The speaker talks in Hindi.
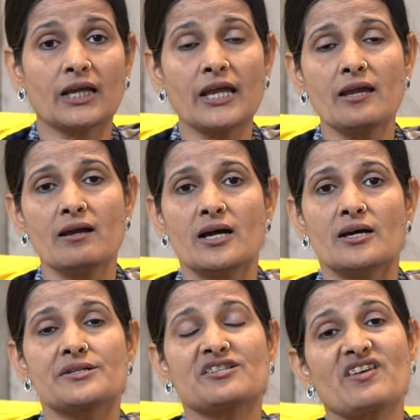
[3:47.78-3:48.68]
कि
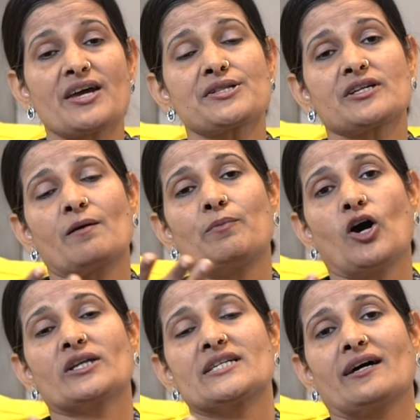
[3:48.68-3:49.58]
स्ट्रेस का
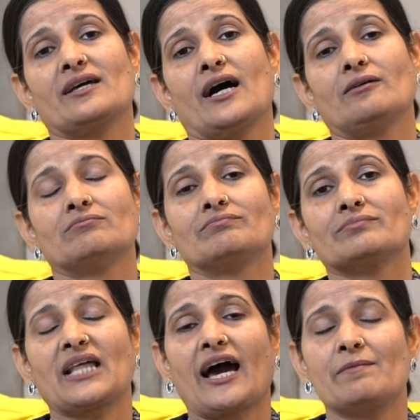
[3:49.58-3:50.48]
बहुत ज़्यादा
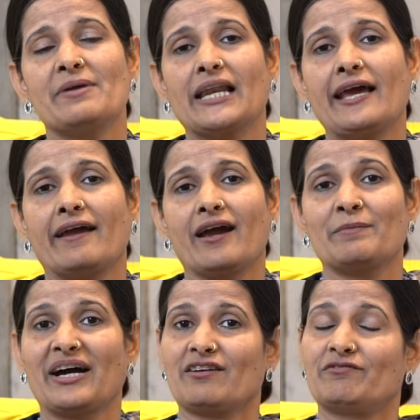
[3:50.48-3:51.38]
तालमेल है
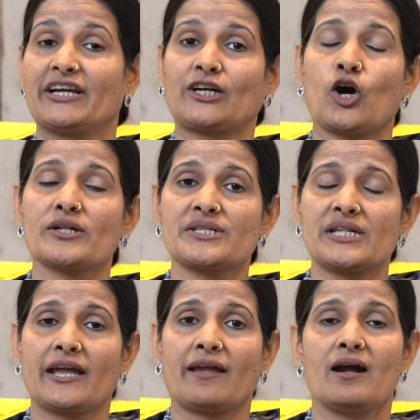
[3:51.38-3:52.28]
हमारे वेट लॉस
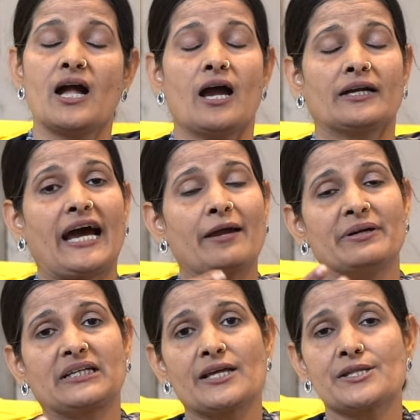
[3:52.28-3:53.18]
से
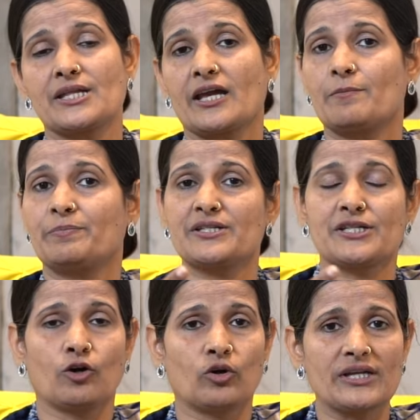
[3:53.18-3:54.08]
डायबिटीज से
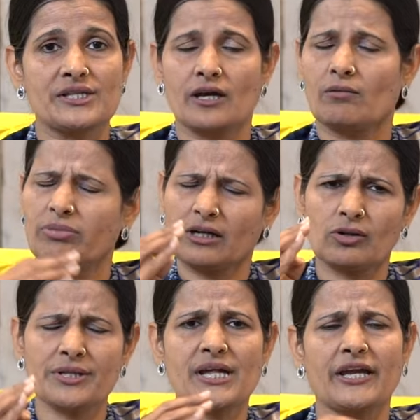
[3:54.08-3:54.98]
पीसीओडी से
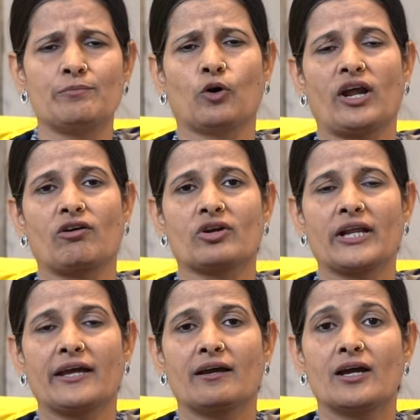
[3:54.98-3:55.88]
बिल्कुल सही बोला उन्होंने